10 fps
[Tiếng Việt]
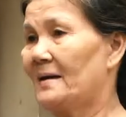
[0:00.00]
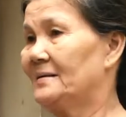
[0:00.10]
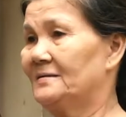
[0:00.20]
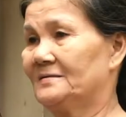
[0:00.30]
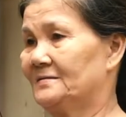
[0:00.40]

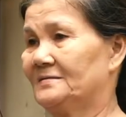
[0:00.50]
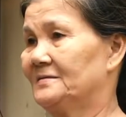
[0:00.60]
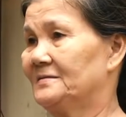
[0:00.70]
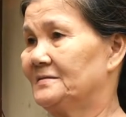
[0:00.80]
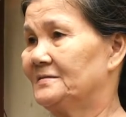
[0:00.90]
mẹ
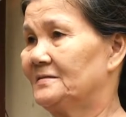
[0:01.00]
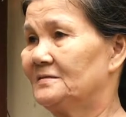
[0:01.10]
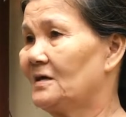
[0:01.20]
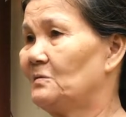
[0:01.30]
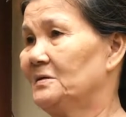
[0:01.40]

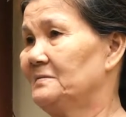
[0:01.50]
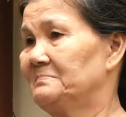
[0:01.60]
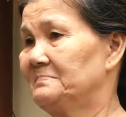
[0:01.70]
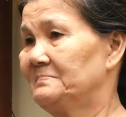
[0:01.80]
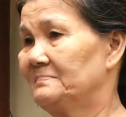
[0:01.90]
tội lắm
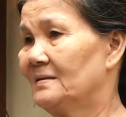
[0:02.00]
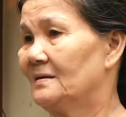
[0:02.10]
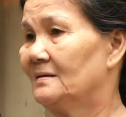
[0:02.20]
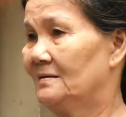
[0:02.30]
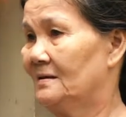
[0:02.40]

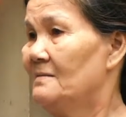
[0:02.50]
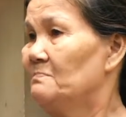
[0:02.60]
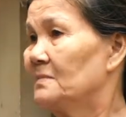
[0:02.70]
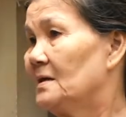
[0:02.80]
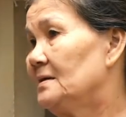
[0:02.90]
à,
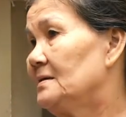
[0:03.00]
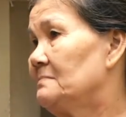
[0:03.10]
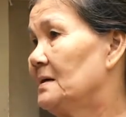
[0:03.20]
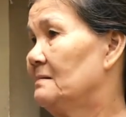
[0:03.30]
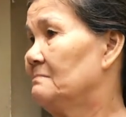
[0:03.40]
khi
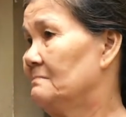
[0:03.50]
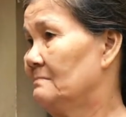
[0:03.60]
mà